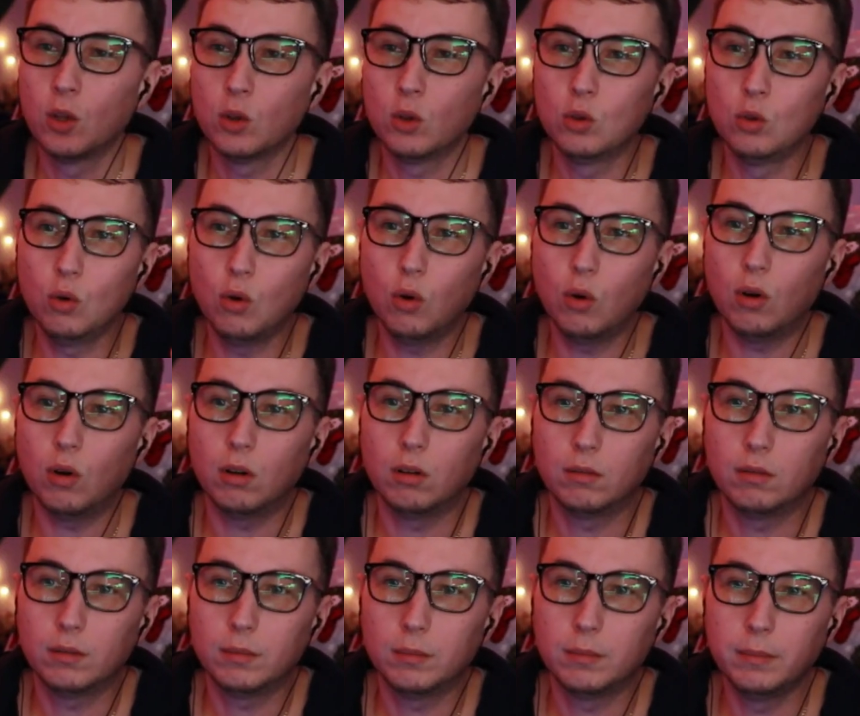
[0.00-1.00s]
но
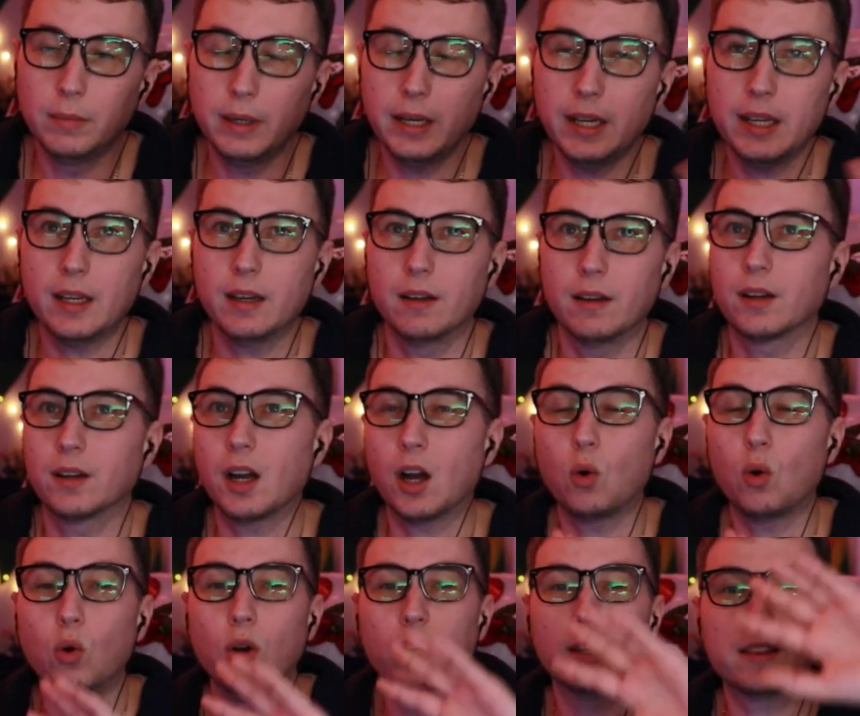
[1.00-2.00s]
мы
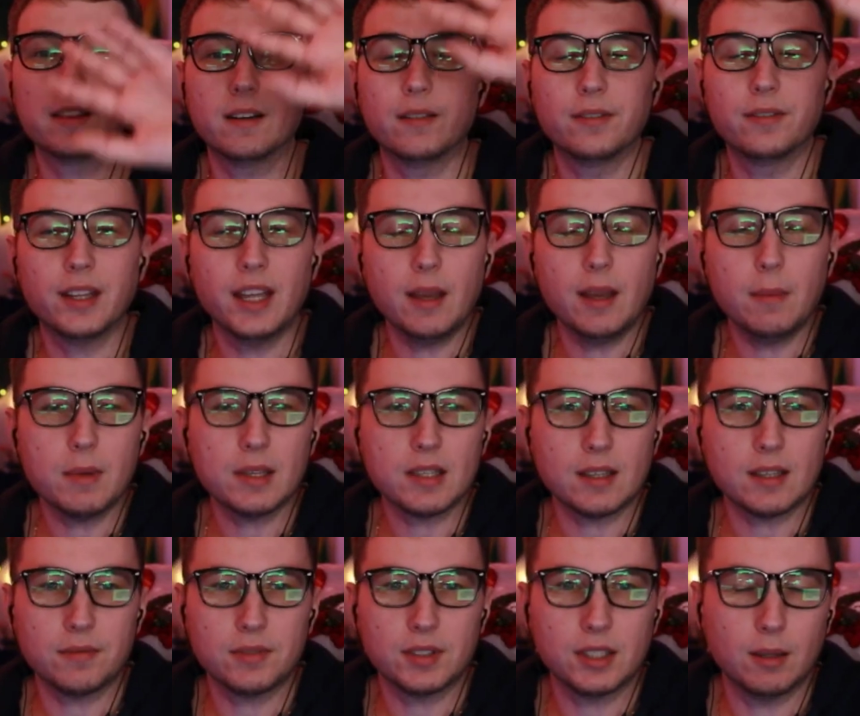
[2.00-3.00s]
какое-то время
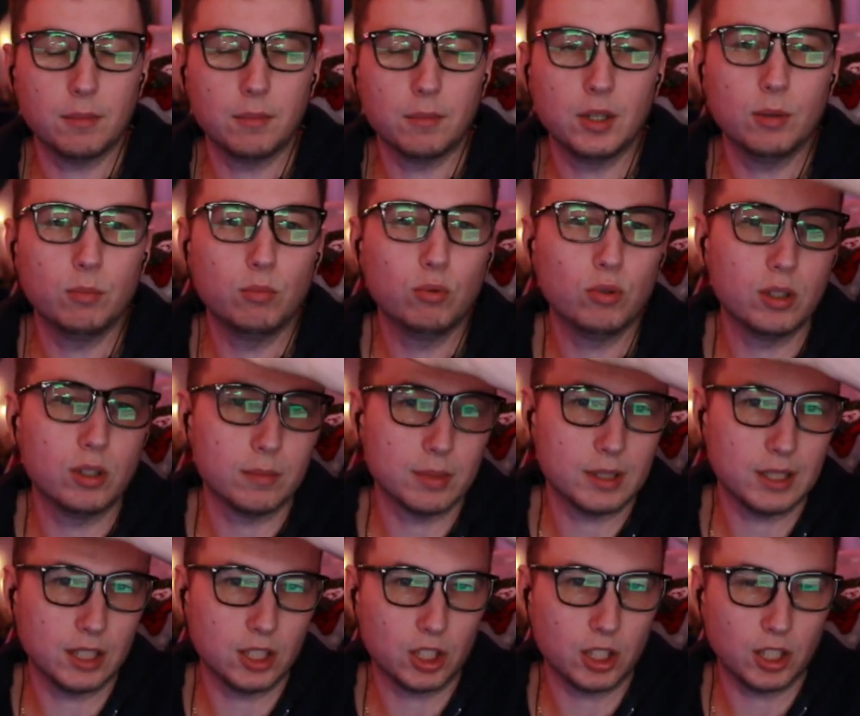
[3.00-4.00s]
совсем не будем
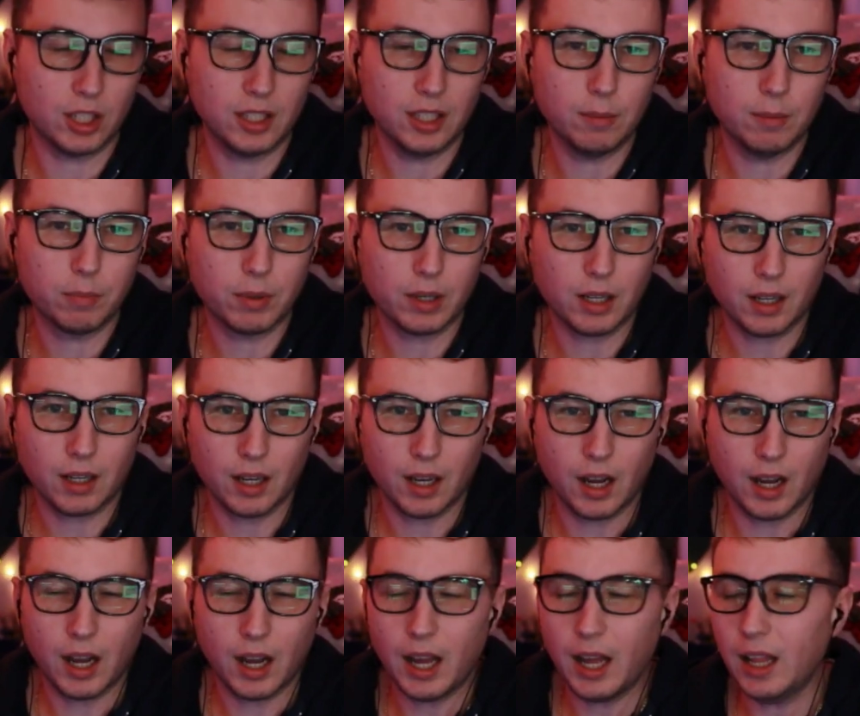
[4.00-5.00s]
слышать ни про
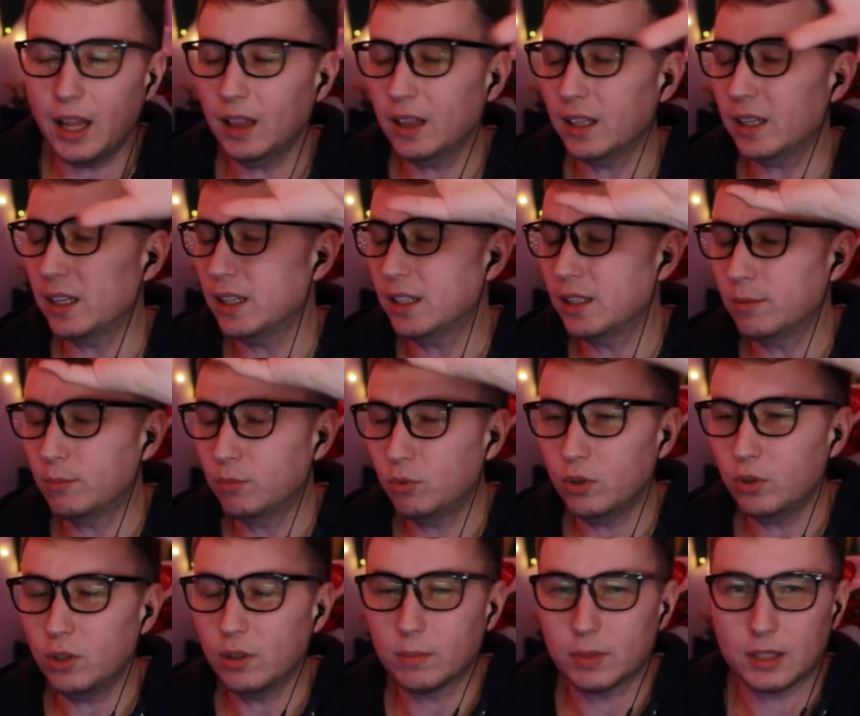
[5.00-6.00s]
Гаал и не
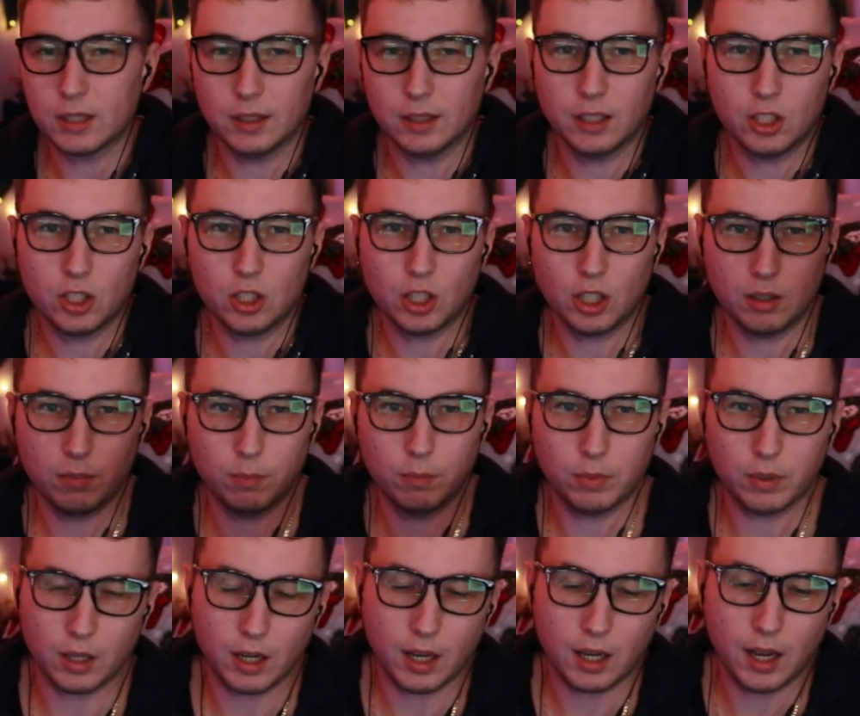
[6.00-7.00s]
будем слышать
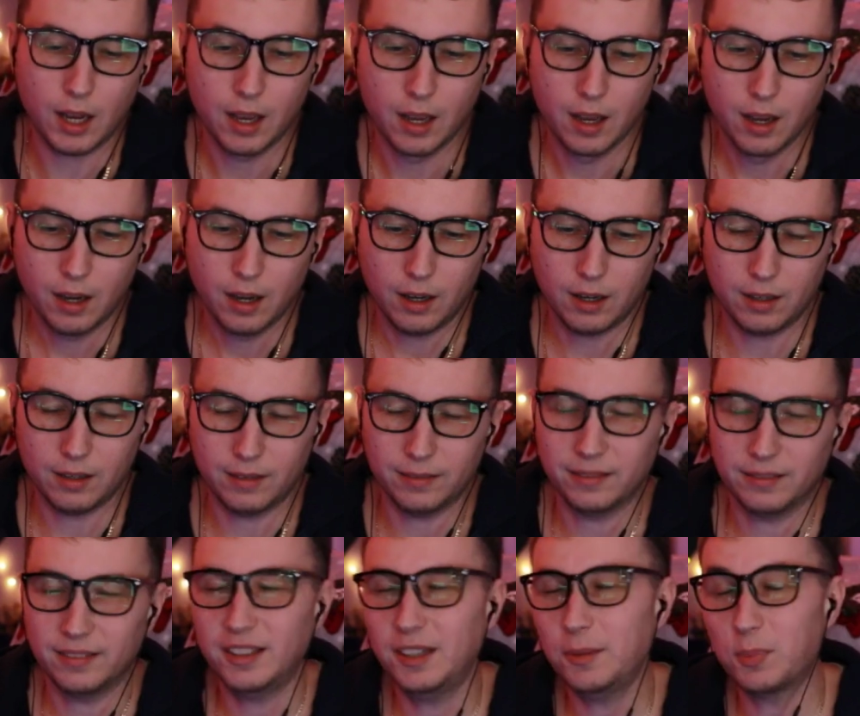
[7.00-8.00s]
про э,
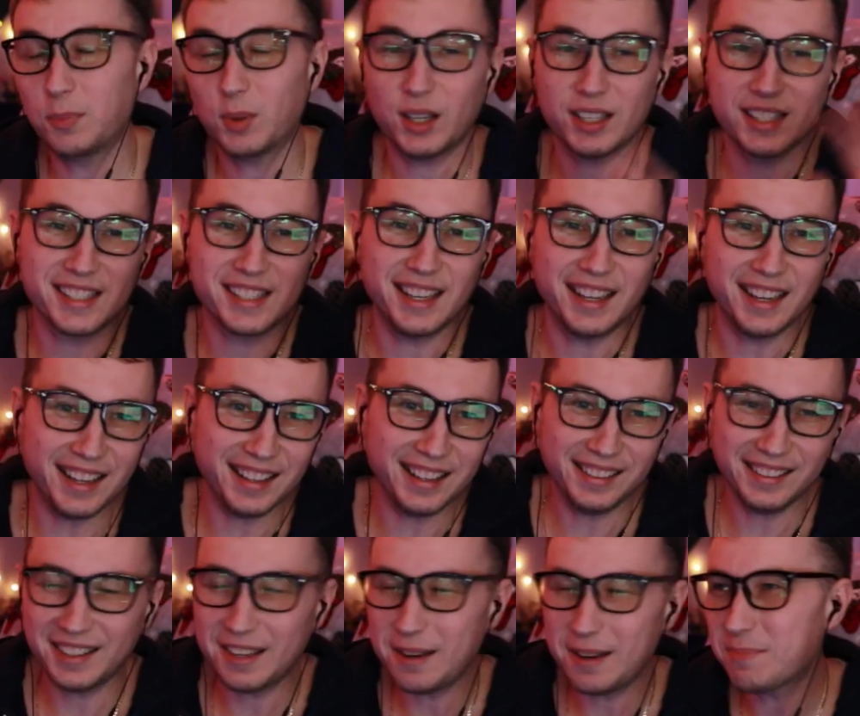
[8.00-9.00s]
ни про
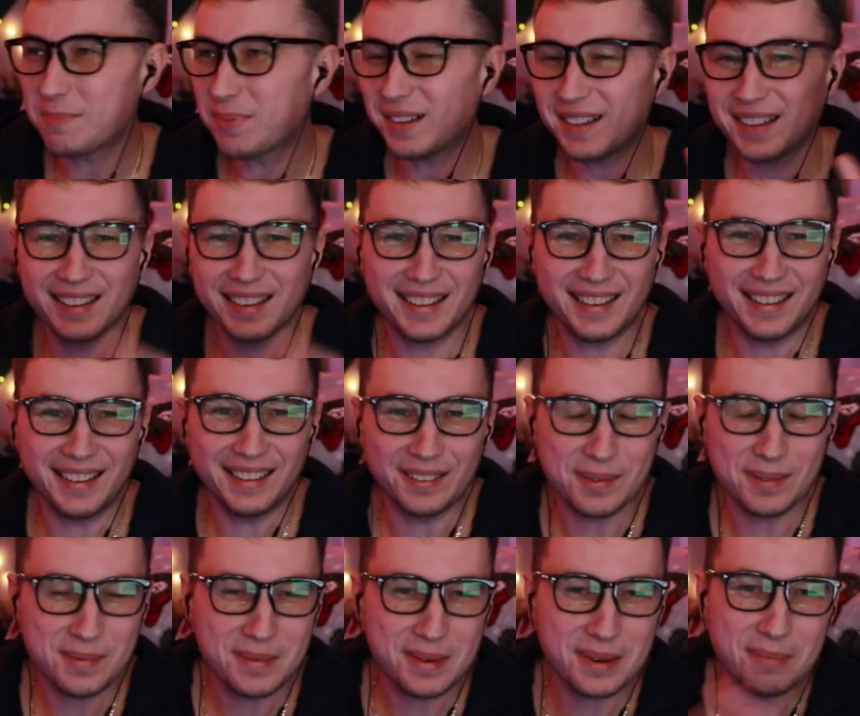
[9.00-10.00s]
Саал, ни про
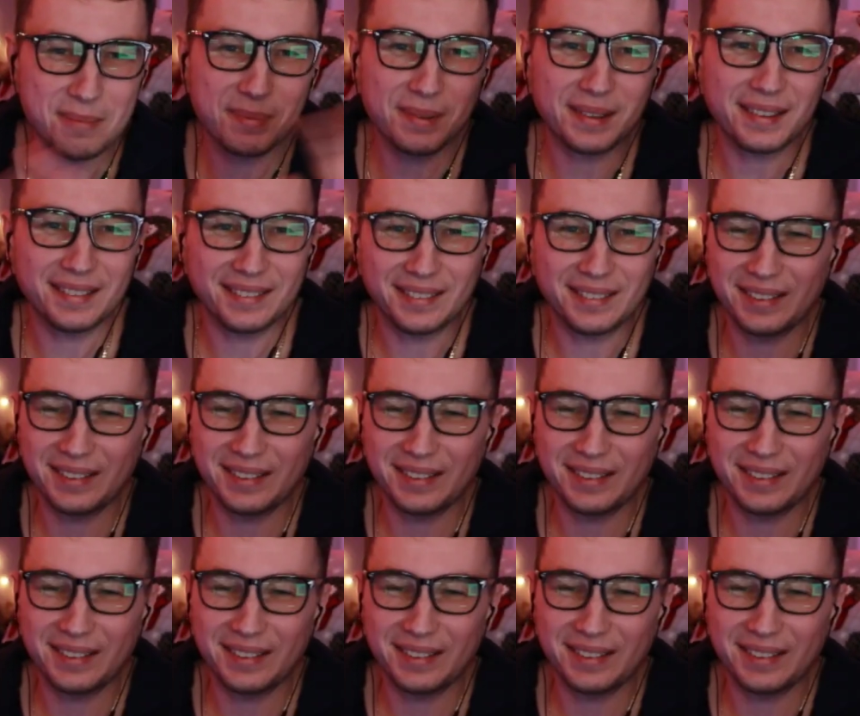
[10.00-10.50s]
Гаал, ни про,